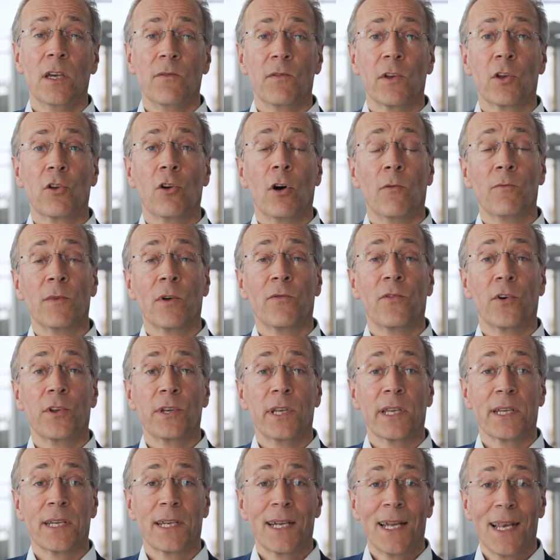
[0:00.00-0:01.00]
wie kommen wir
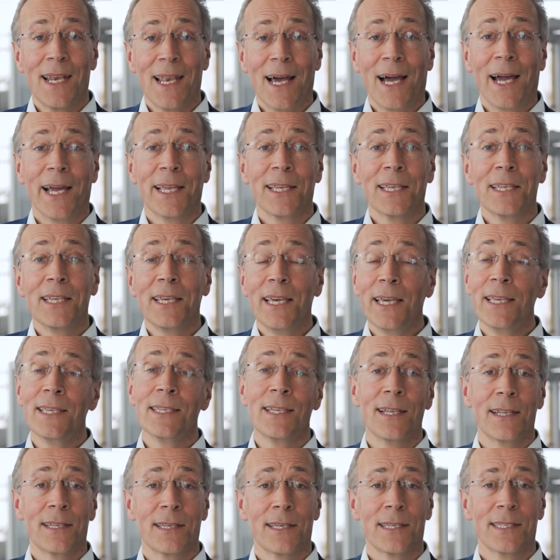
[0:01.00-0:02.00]
von den kleinen
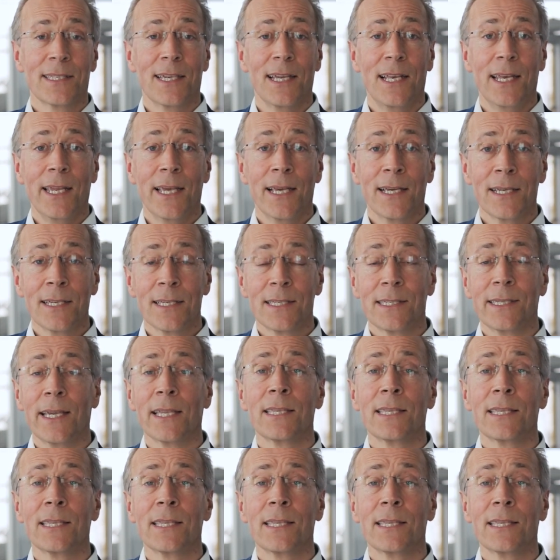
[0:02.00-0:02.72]
Inseln des Gelingens,